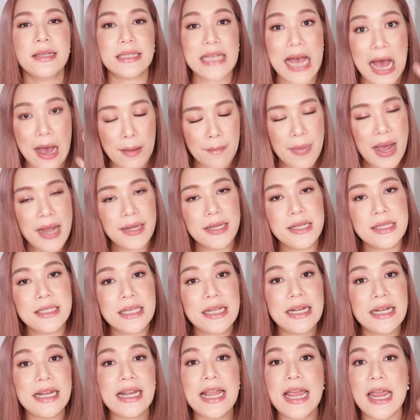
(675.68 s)
สามารถที่
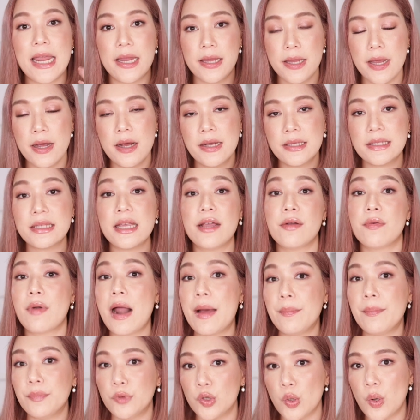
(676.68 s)
จะเลเยอร์เซ
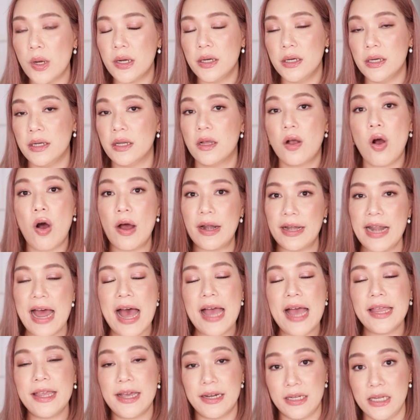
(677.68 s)
รั่มตัวอื่นก่อน
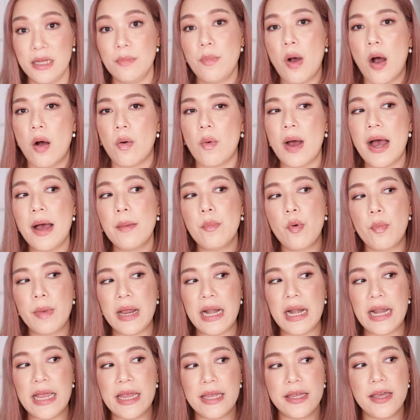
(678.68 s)
ได้อย่างที่บอกว่าโมเม
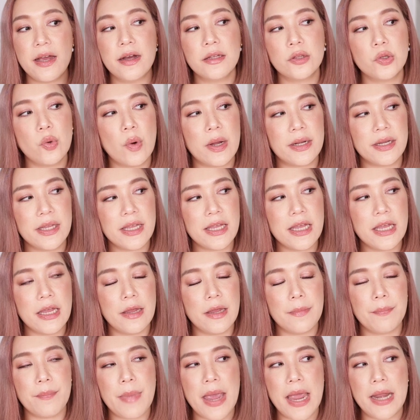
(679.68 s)
เลเยอร์ตัวที่
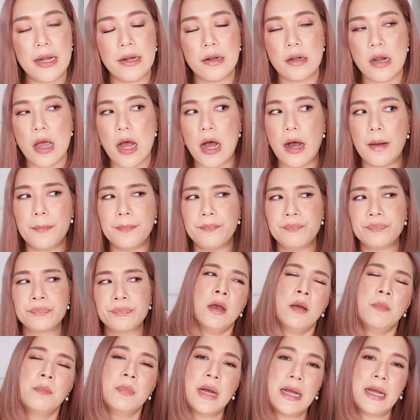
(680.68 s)
เป็น
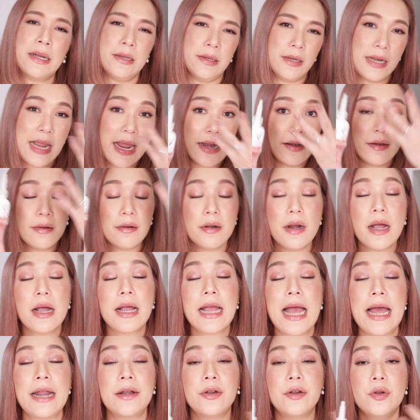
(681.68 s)
เหมือนเน้นเรื่อง
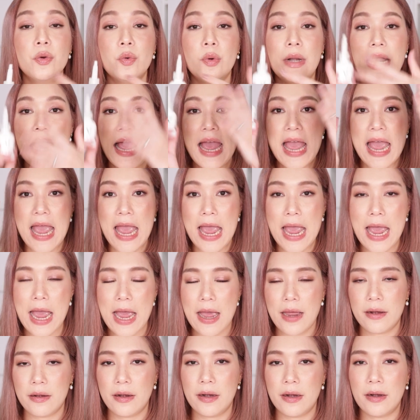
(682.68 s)
การดูแล
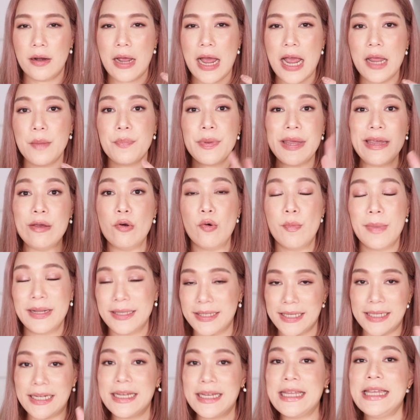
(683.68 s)
ให้ผิวมัน
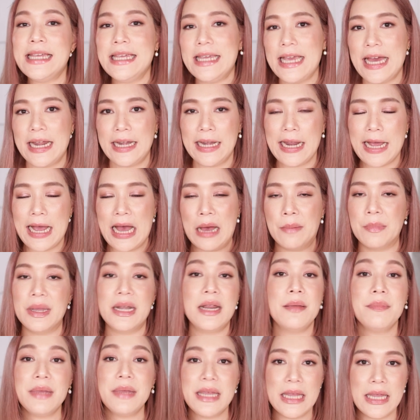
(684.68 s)
เสถียรนนะคะ ไม่
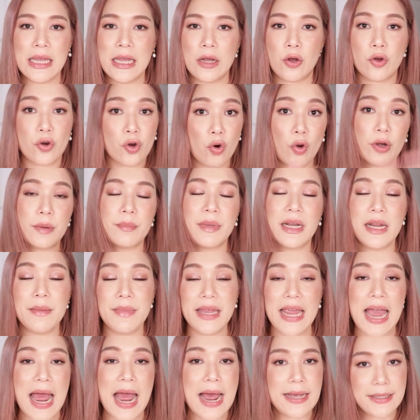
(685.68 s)
ได้มีกรดไม่ได้
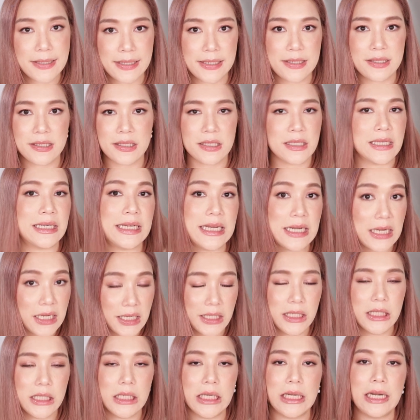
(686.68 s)
มีแอซิดชนิด
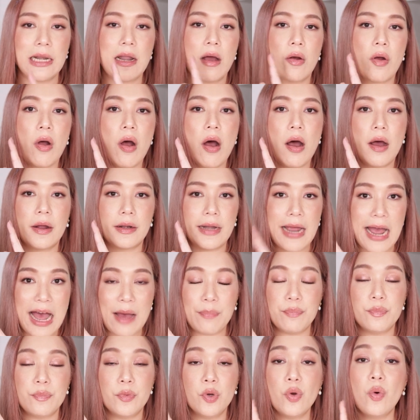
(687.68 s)
อื่น แล้วก็ทั
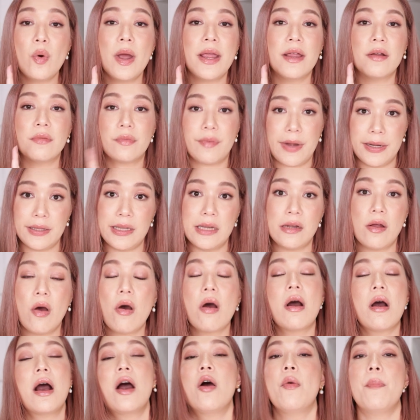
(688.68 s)
บด้วยเรตินอ
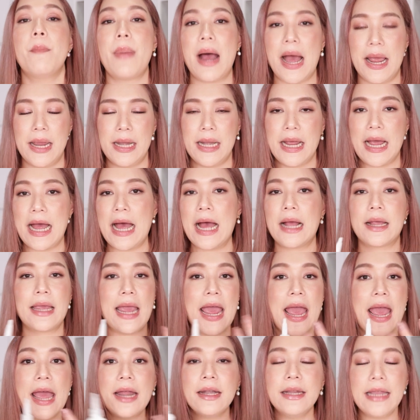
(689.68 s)
ลเข้าไปนะคะ
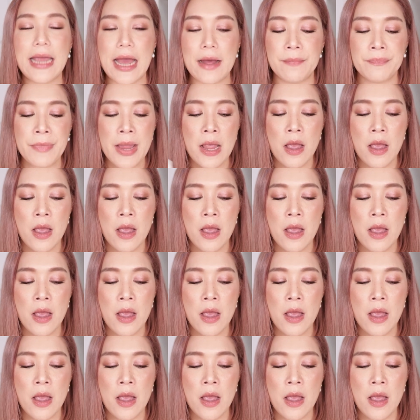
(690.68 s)
แค่เนี้ย